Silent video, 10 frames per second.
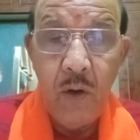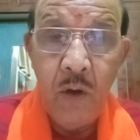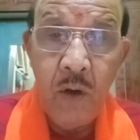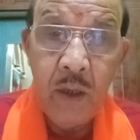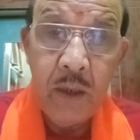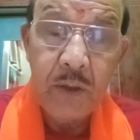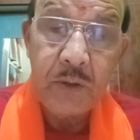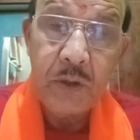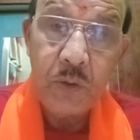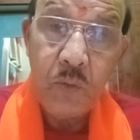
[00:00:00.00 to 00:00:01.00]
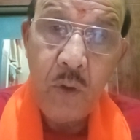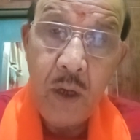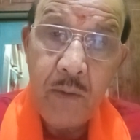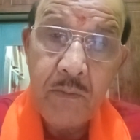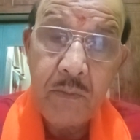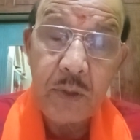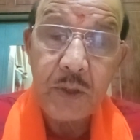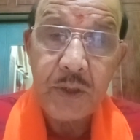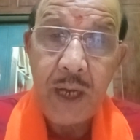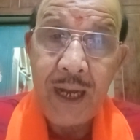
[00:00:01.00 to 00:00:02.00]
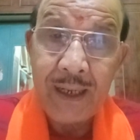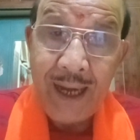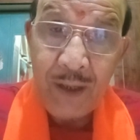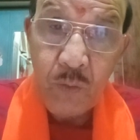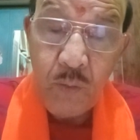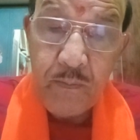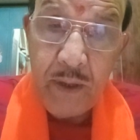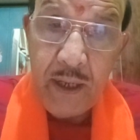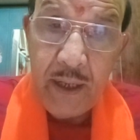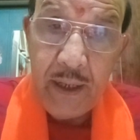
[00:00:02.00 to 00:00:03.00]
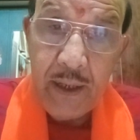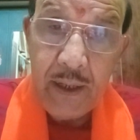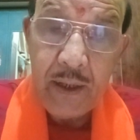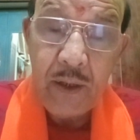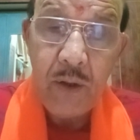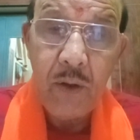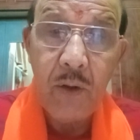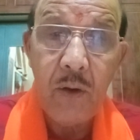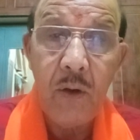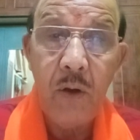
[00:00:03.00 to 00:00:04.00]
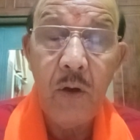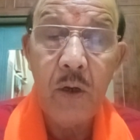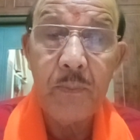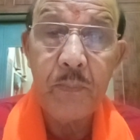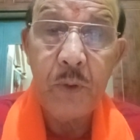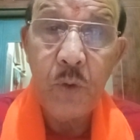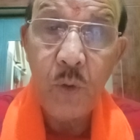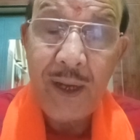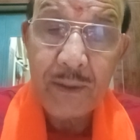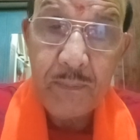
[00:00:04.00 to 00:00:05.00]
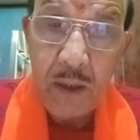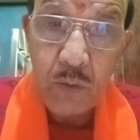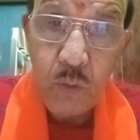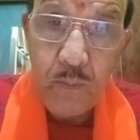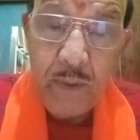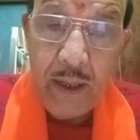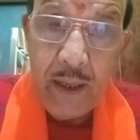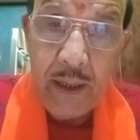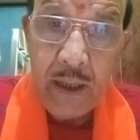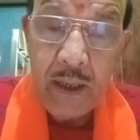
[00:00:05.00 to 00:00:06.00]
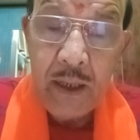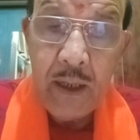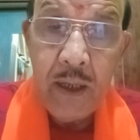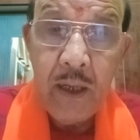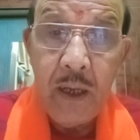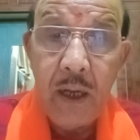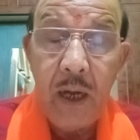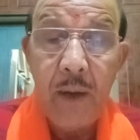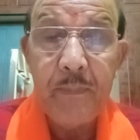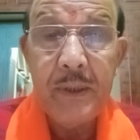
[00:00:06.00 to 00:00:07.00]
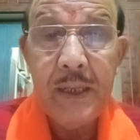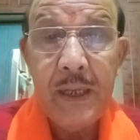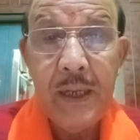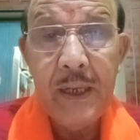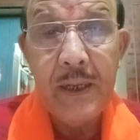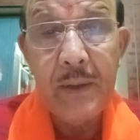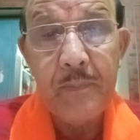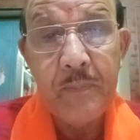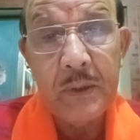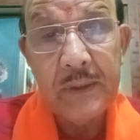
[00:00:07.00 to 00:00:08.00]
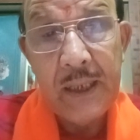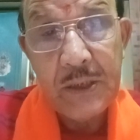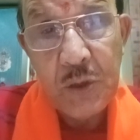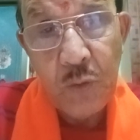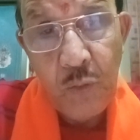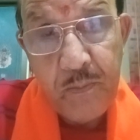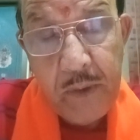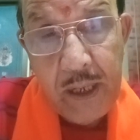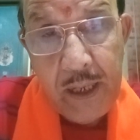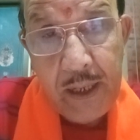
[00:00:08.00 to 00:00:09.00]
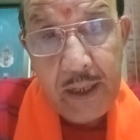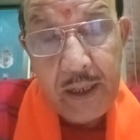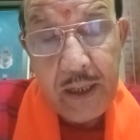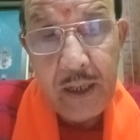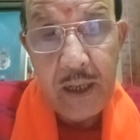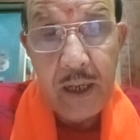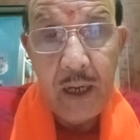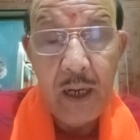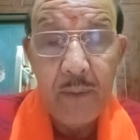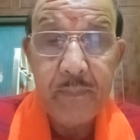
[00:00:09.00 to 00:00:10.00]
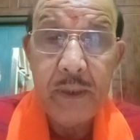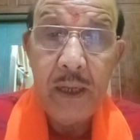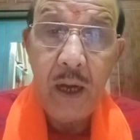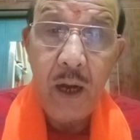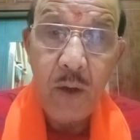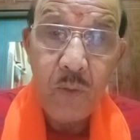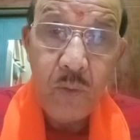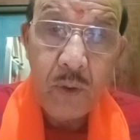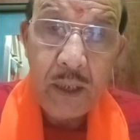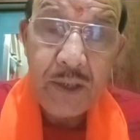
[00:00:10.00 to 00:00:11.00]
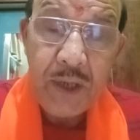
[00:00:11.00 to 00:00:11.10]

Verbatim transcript: और जिसको हम साकार रूप में और प्रयोगात्मक रूप में अपने प्रत्यक्ष रूप में अपने आँखों के